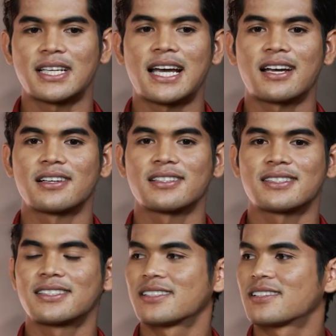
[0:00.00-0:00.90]
สร้าง
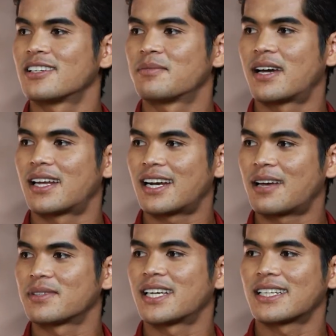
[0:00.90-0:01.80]
ขึ้นมาระ
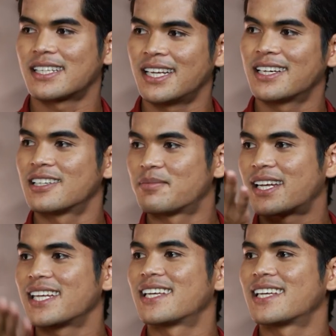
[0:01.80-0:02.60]
ดับจากนี่ขึ้นมา